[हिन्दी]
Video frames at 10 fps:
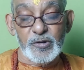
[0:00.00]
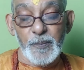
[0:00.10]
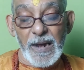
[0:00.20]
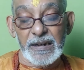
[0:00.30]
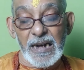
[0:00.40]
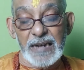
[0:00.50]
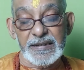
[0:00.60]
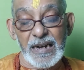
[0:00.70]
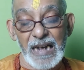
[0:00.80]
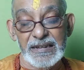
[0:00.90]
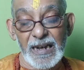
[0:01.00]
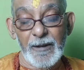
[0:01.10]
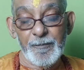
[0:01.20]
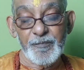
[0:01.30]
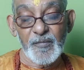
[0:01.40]
शिशुपाल का सखा था
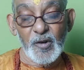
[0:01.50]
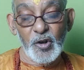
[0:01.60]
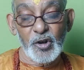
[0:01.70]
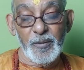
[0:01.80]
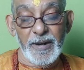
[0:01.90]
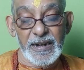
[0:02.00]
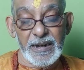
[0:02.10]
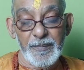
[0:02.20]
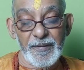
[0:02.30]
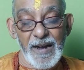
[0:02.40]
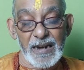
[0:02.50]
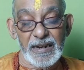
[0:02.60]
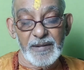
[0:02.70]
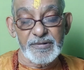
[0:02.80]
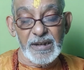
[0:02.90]
और रुक्मिणी के विवाह
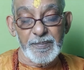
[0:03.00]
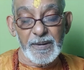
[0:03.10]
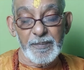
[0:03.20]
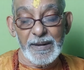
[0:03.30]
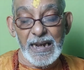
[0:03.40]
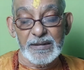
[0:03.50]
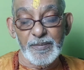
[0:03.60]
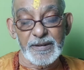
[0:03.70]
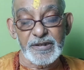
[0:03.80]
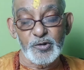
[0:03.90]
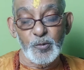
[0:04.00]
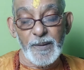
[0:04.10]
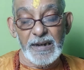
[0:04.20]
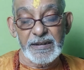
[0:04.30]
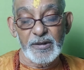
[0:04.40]
के अवसर पर बरात में
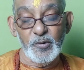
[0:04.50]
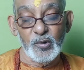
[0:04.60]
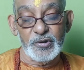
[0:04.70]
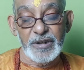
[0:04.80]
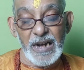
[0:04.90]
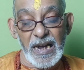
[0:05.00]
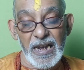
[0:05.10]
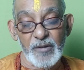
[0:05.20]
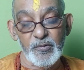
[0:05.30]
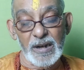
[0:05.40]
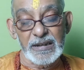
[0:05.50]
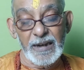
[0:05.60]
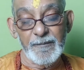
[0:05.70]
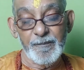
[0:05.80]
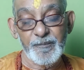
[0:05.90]
शिशुपाल की ओर से आया हुआ
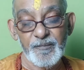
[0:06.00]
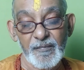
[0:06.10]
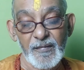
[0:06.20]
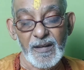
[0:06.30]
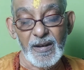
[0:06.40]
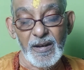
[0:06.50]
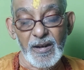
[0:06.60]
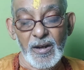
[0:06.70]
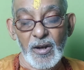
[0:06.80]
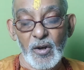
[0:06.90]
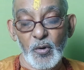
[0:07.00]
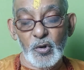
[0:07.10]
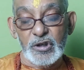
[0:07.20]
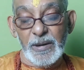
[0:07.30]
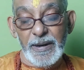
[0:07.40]
था
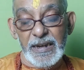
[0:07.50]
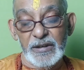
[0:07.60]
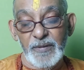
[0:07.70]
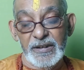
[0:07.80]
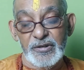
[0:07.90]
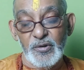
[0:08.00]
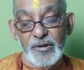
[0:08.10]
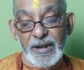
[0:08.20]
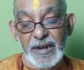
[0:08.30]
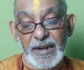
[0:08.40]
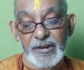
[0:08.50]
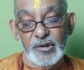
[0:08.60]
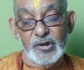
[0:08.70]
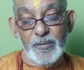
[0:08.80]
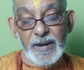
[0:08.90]
उस समय यदवंशियों ने
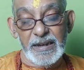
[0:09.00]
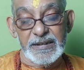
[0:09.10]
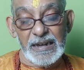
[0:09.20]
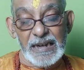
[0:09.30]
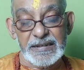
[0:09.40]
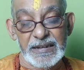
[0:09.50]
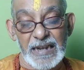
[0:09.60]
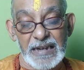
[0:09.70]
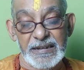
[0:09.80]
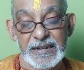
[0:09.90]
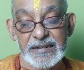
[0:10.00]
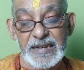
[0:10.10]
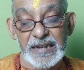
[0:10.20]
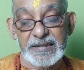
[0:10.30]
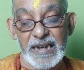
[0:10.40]
युद्ध में जरासंध आदि के
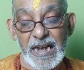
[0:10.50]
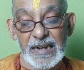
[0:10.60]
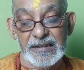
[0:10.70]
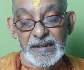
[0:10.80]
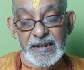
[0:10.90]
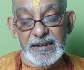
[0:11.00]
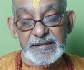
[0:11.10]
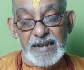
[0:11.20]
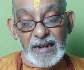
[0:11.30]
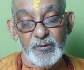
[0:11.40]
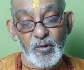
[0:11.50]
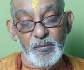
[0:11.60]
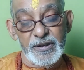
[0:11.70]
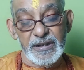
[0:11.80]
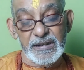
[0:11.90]
साथ साथ साल
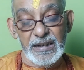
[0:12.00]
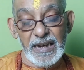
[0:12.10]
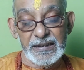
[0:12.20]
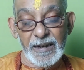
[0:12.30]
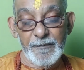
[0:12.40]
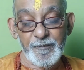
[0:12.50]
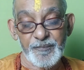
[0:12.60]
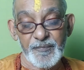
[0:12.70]
को भी जीत लिया था